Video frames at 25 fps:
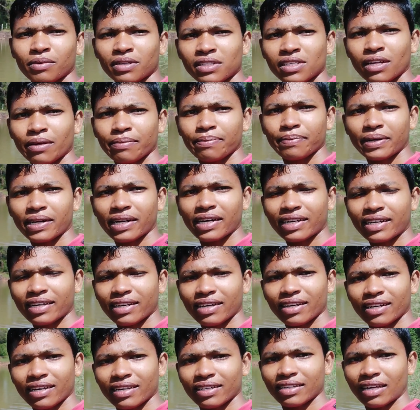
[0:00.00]
मछली पकड़
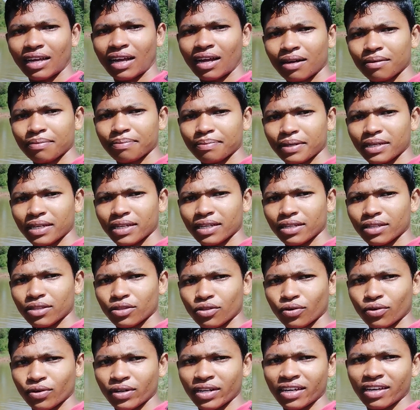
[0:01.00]
के यहाँ पे
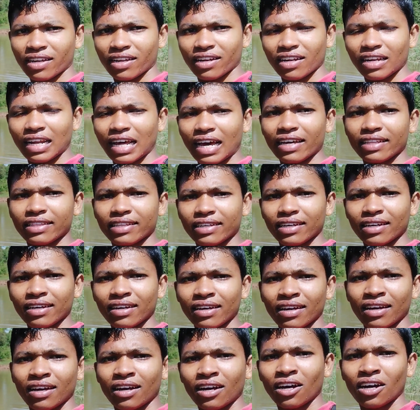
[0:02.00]
धोने के लिए लाए थे
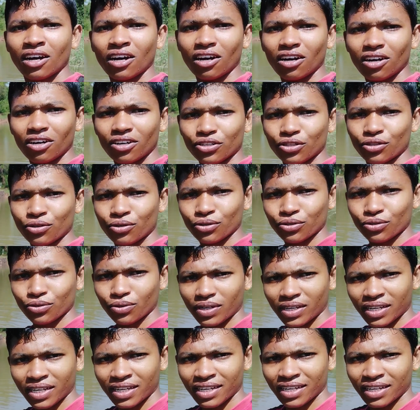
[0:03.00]
और धो
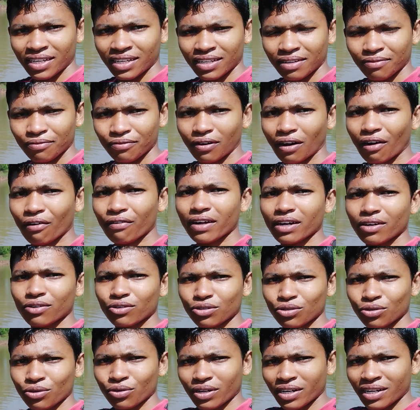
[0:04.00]
चुके हैं फावड़ा को
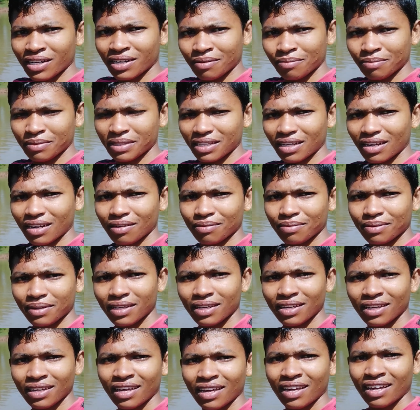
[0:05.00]
धो रहे हैं मितान अभी
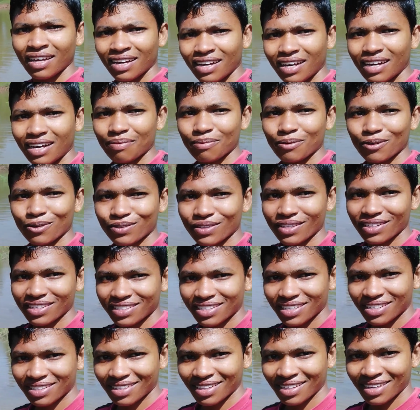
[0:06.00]
आप लोग देख
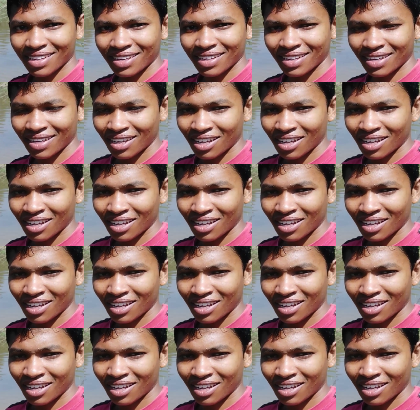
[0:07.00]
सकते हैं